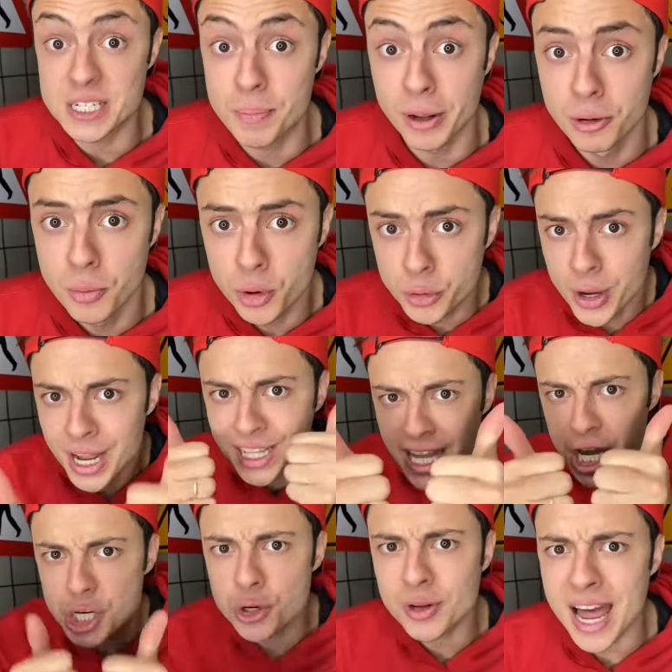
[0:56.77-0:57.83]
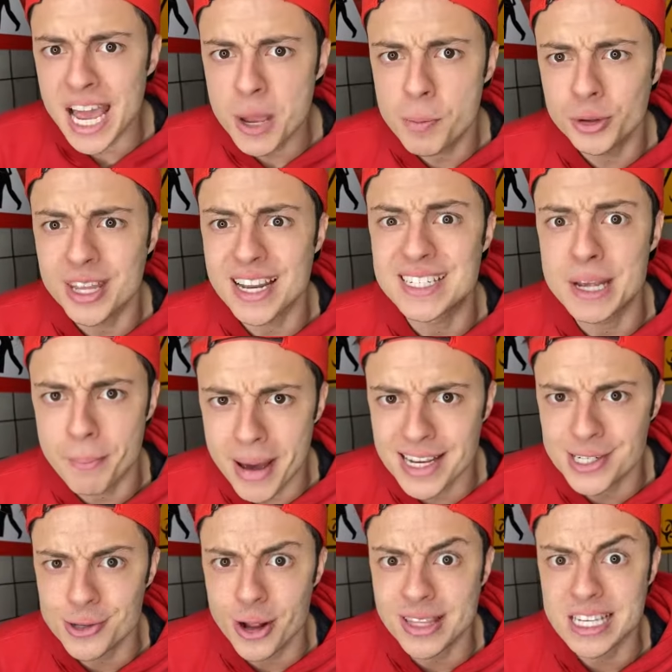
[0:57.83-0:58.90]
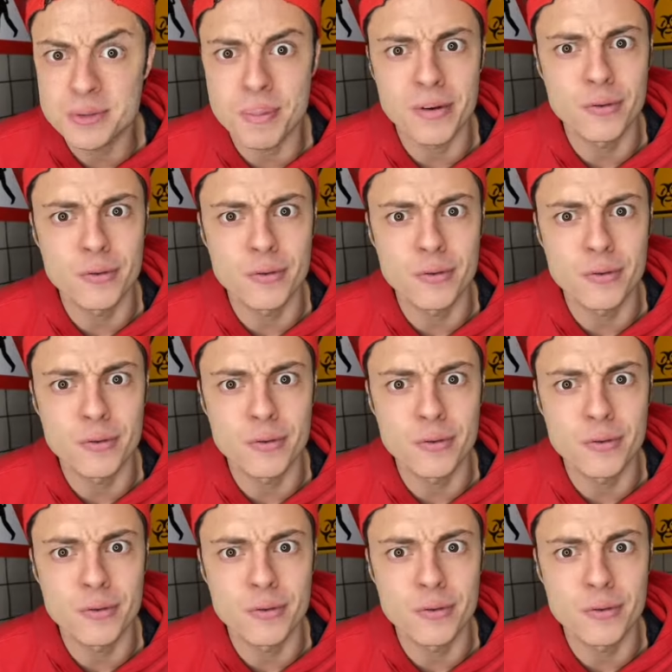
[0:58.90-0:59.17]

pelo mundo, deixa o like para eu trazer mais notas para